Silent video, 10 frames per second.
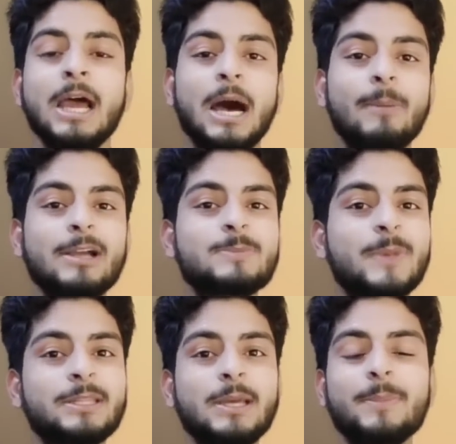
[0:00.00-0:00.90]
अब गैस
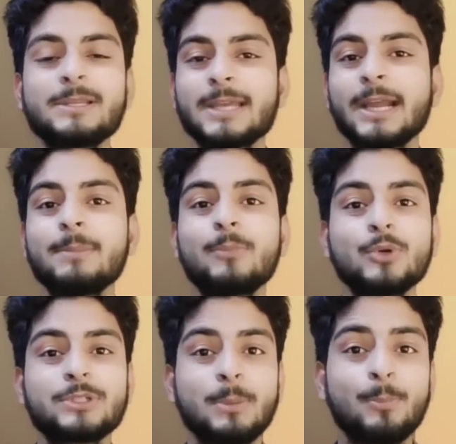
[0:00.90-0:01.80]
बढ़ते अपने सेकंड
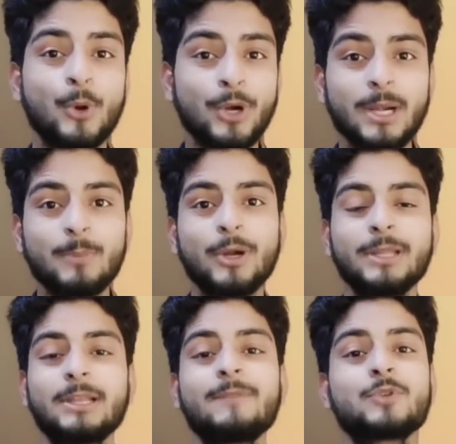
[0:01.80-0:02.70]
मोस्ट इंपॉर्टेंट पॉइंट
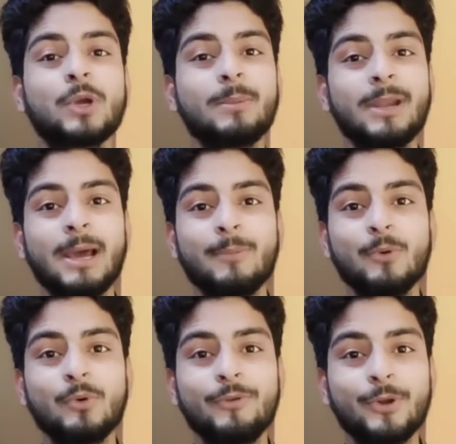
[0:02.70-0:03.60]
की तरफ जो कि मैंने आप
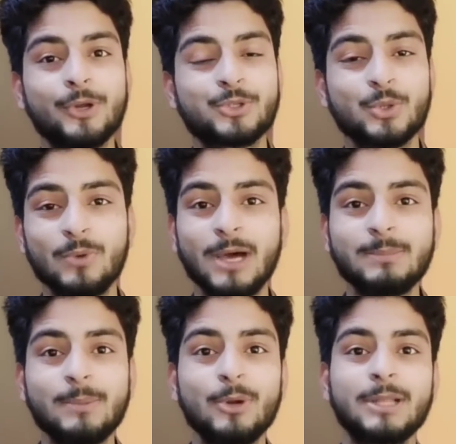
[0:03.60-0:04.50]
लोगों को वीडियो के शुरुआत
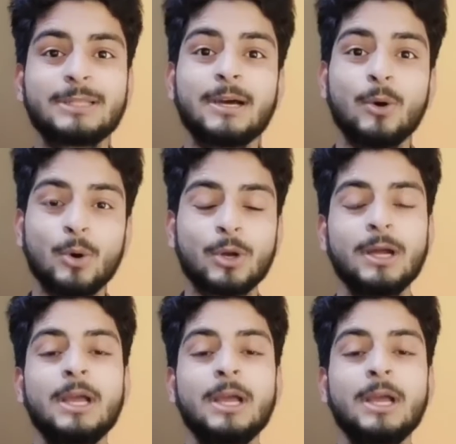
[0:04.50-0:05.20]
में बोला था हुक